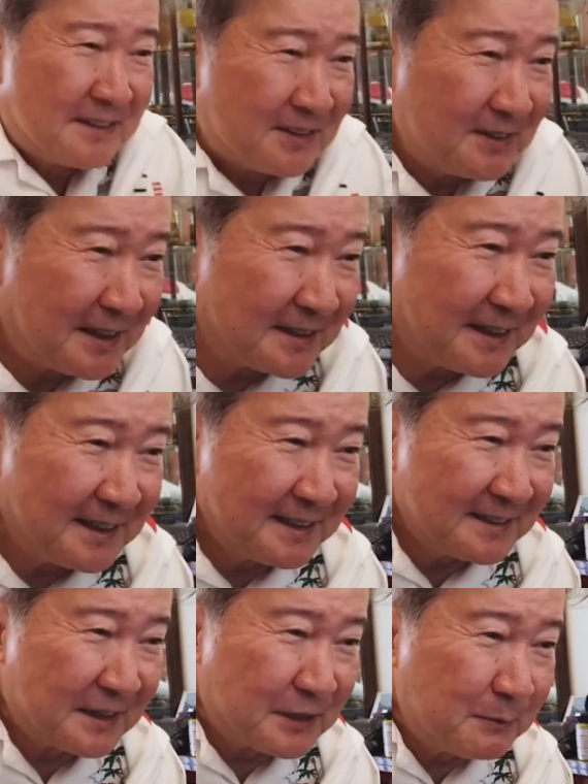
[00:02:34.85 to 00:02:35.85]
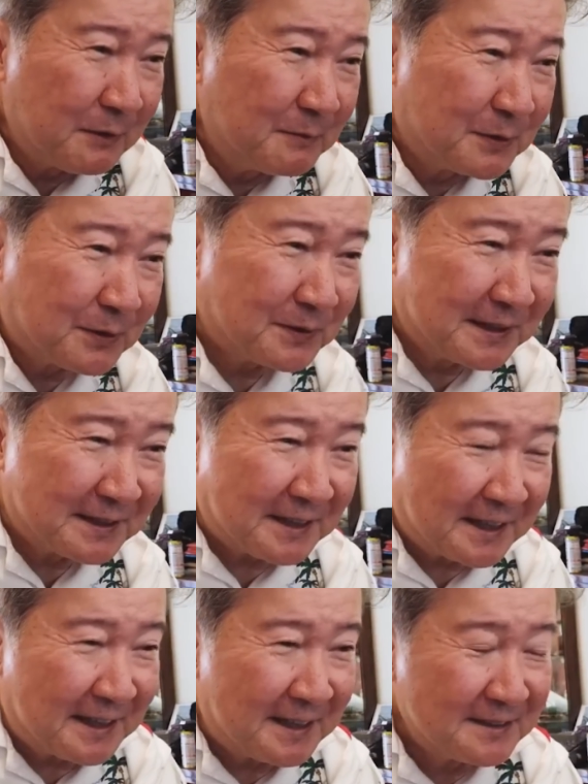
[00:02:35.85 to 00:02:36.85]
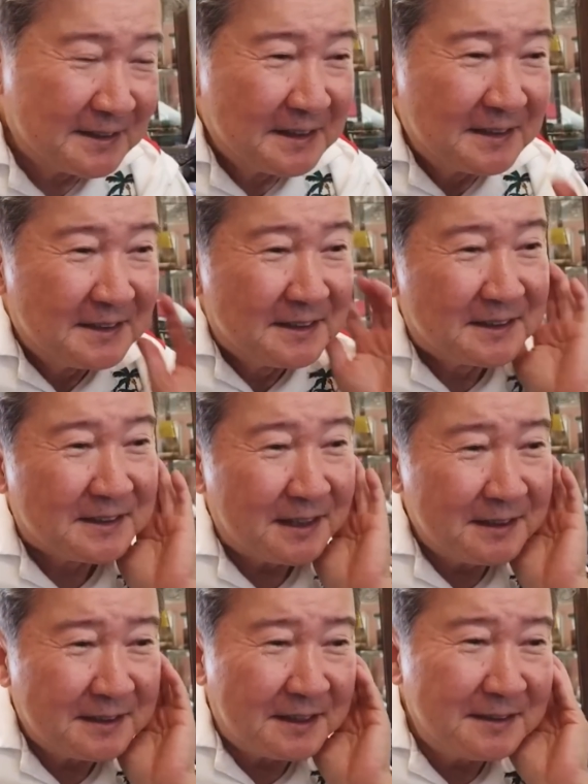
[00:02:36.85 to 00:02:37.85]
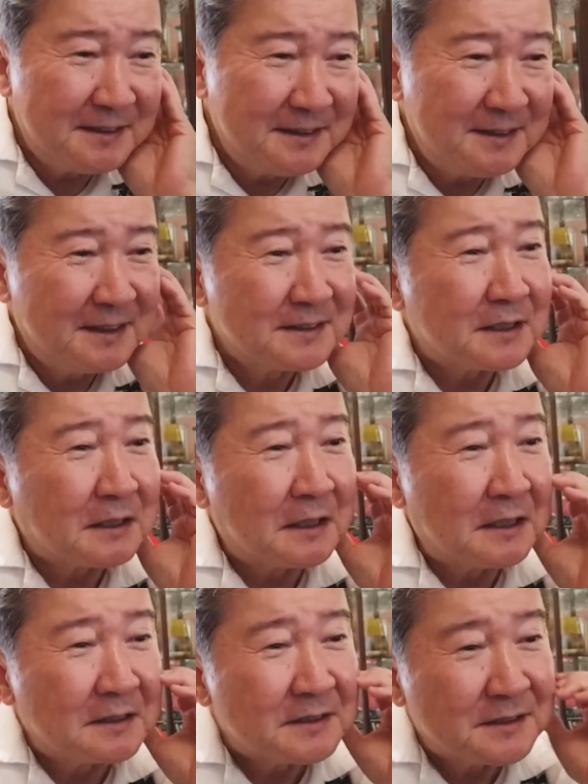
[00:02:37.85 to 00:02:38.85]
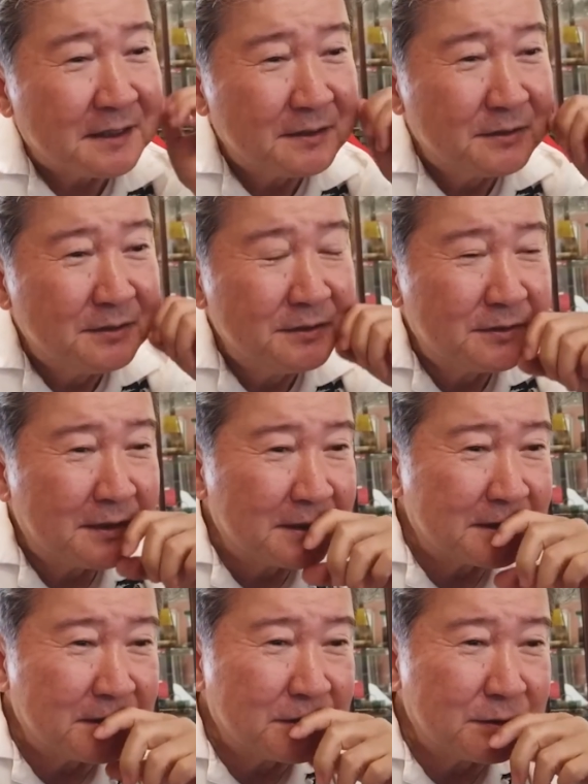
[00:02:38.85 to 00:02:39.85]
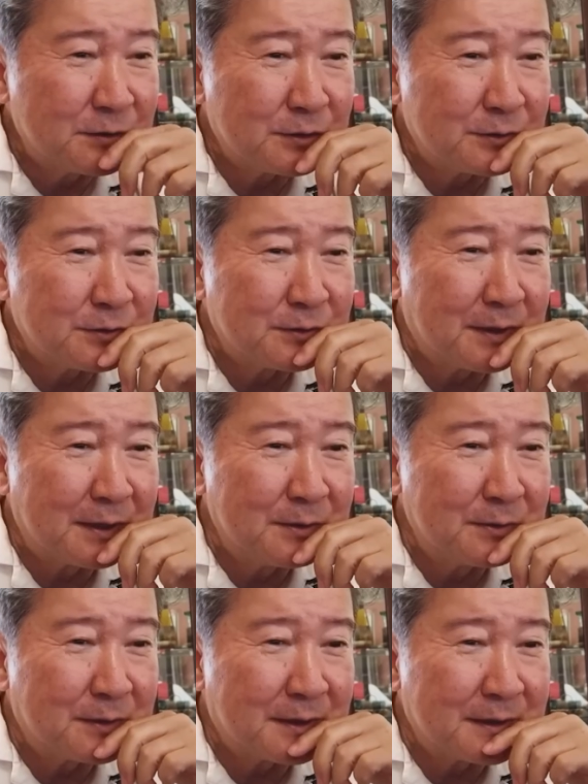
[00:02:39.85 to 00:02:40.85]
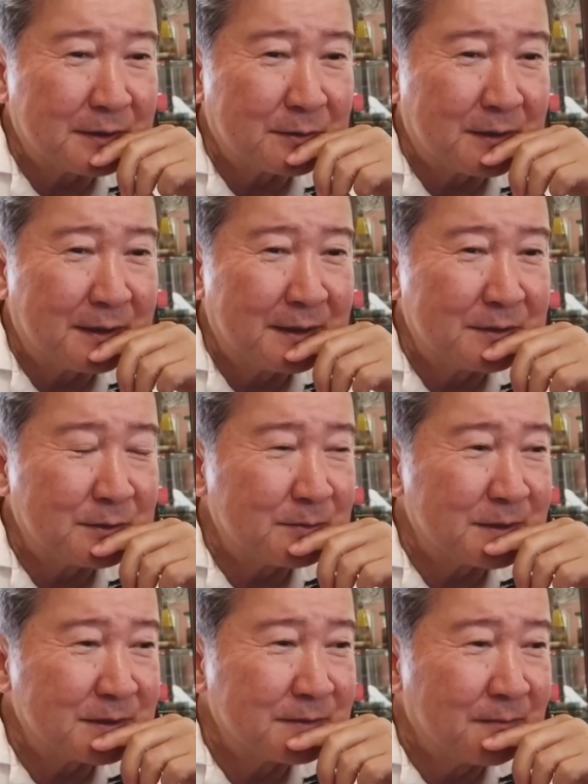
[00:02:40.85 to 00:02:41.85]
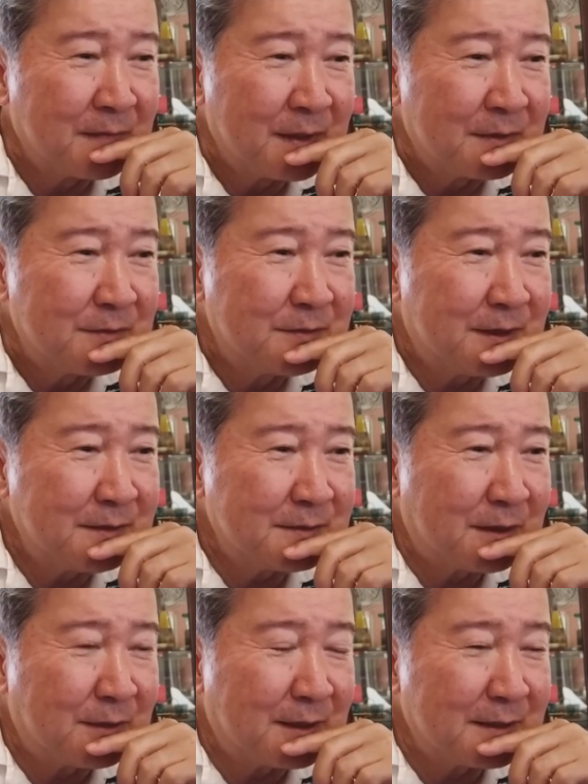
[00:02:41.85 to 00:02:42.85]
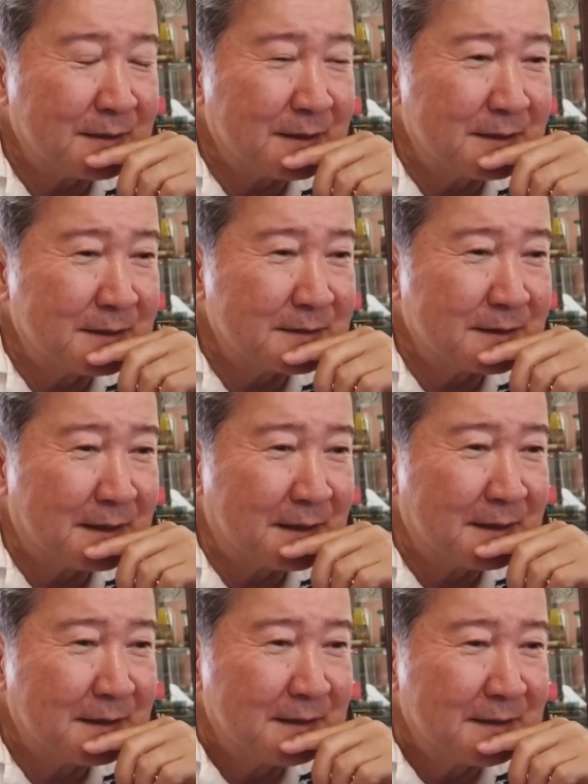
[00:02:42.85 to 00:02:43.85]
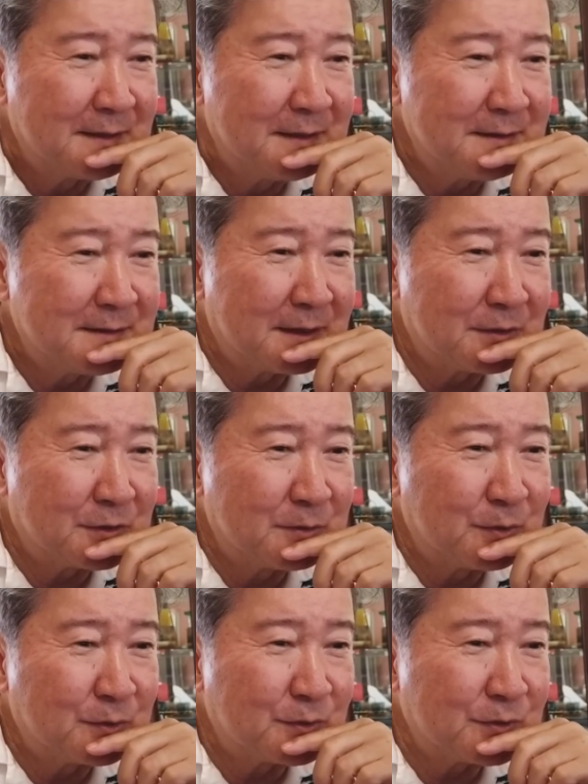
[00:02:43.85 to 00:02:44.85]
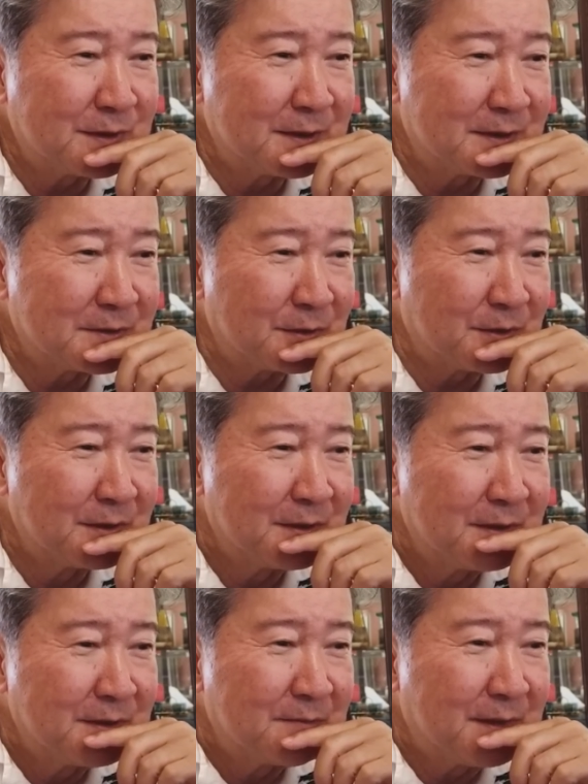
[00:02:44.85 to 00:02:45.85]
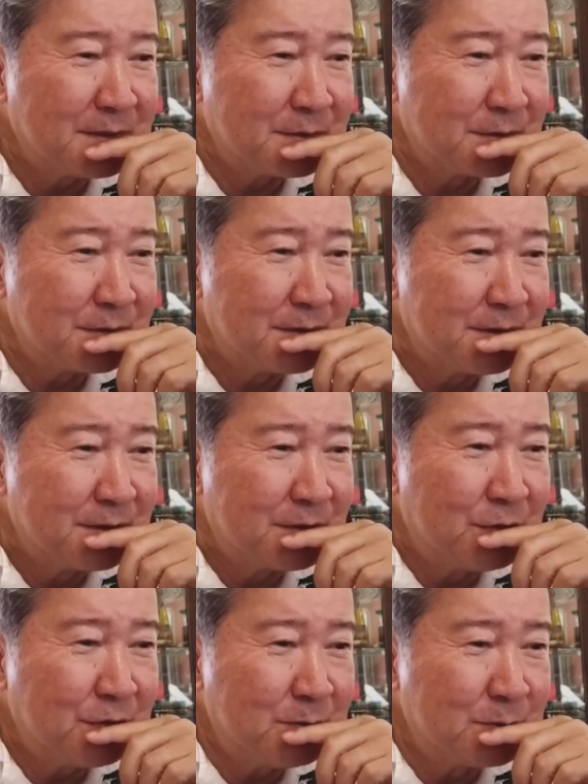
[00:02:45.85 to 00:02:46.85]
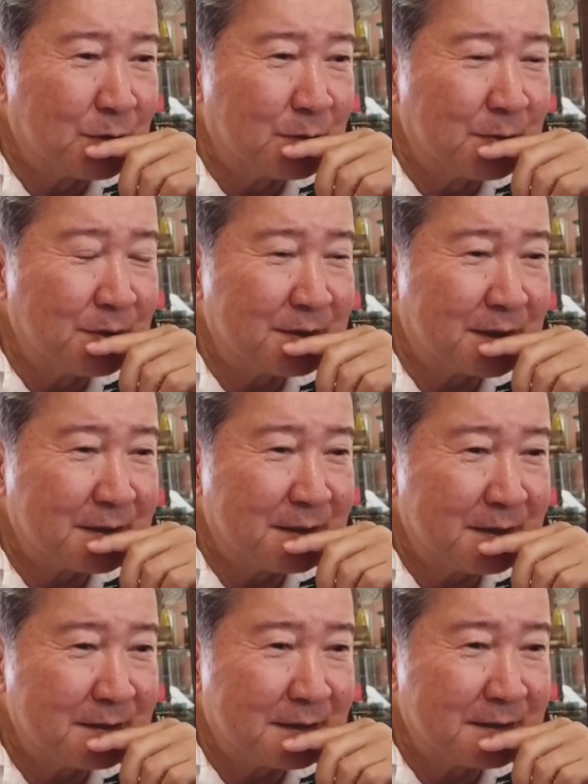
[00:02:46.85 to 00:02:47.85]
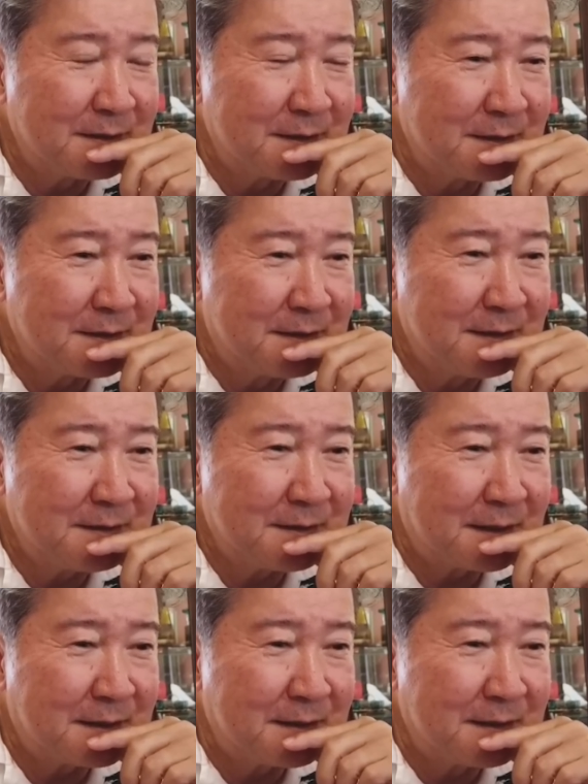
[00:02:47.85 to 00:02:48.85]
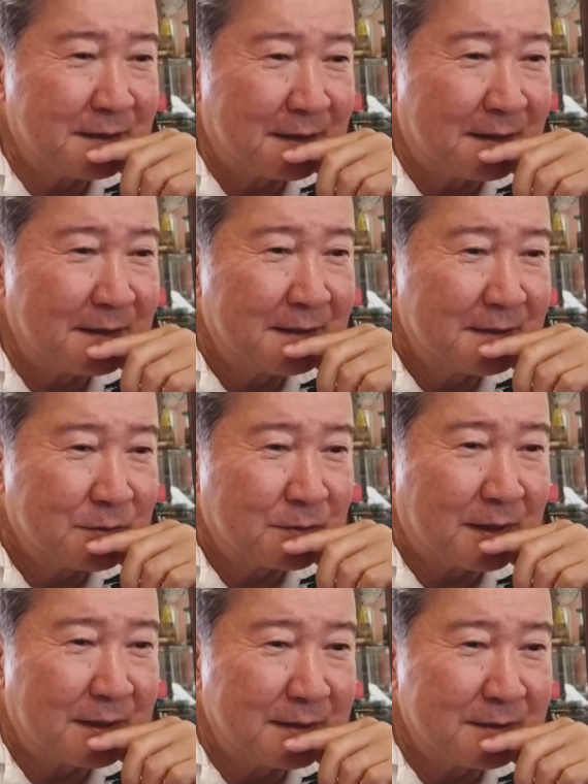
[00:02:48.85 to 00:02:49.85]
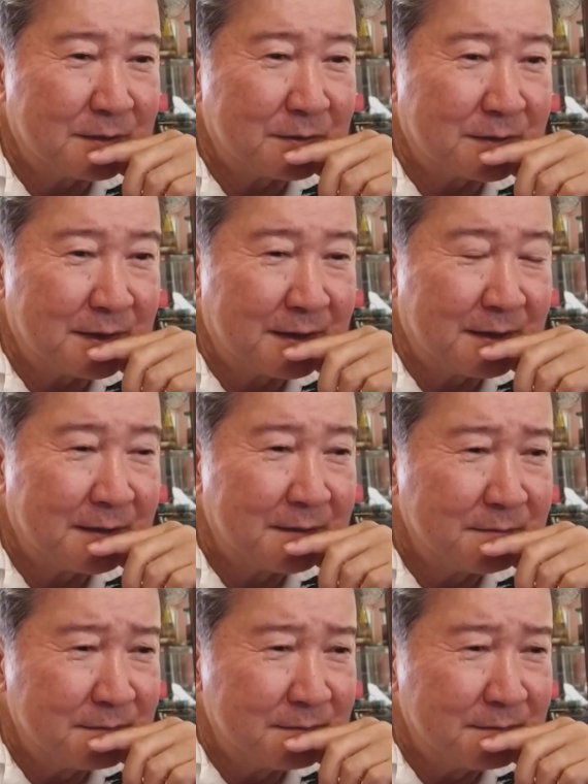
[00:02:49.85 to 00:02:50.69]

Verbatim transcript: 追加で説明不足でしたが、資産管理会社か資産運用会社に就職するのが良いのかなと考えております。受かるかわからないんですが、現在の希望としてですと、まず業務を覚えたり慣れたりできたらと考えているので、